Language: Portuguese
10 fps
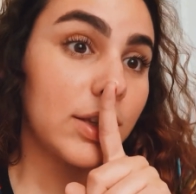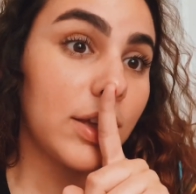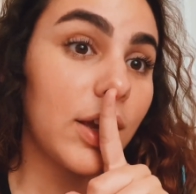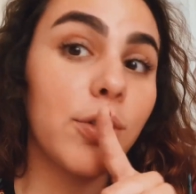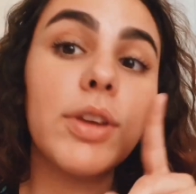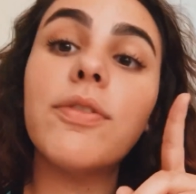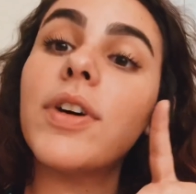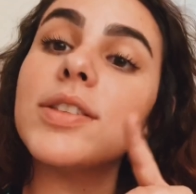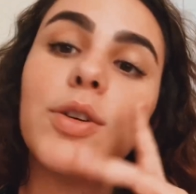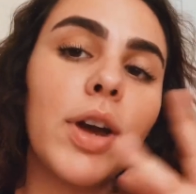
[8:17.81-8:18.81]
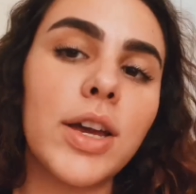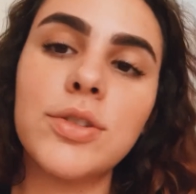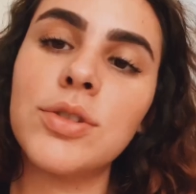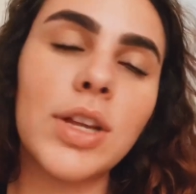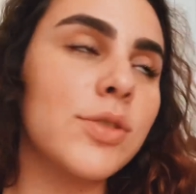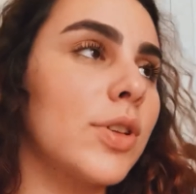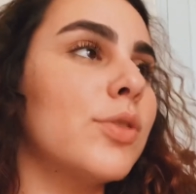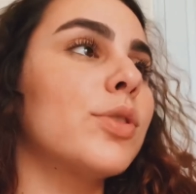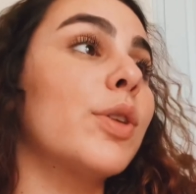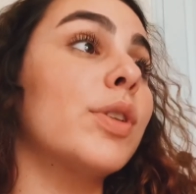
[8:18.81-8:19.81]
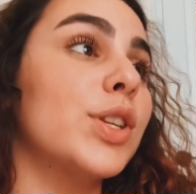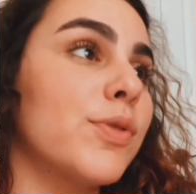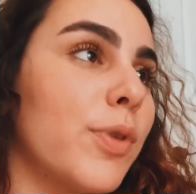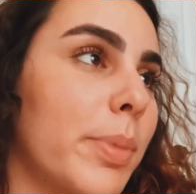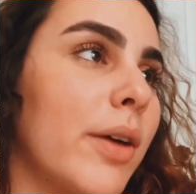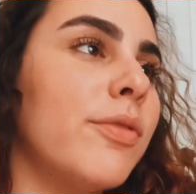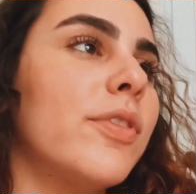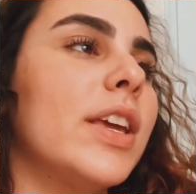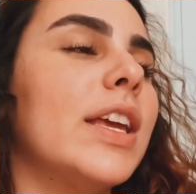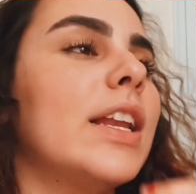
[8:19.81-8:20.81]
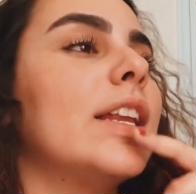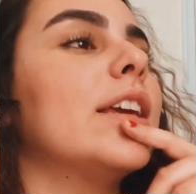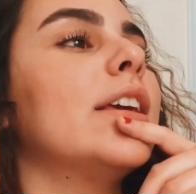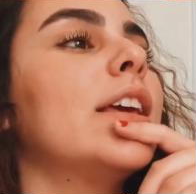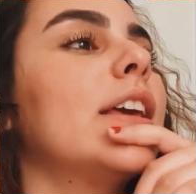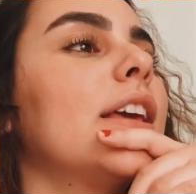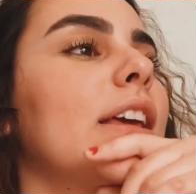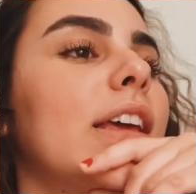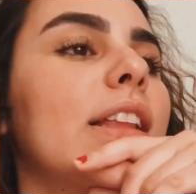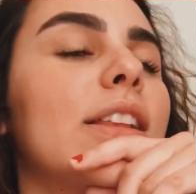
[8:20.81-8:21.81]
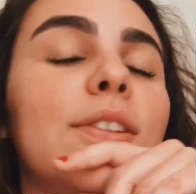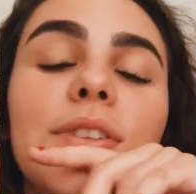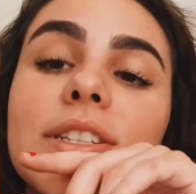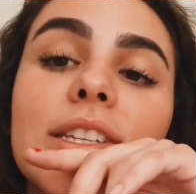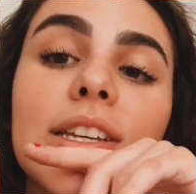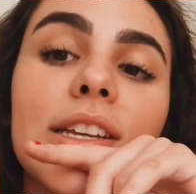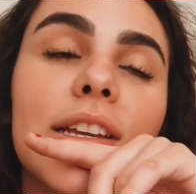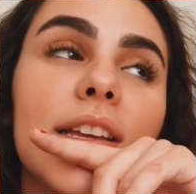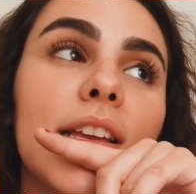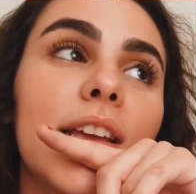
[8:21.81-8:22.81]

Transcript: Tenho que fazer o resto das coisas tudo. E quando a gente foi pra Philly, tem que fazer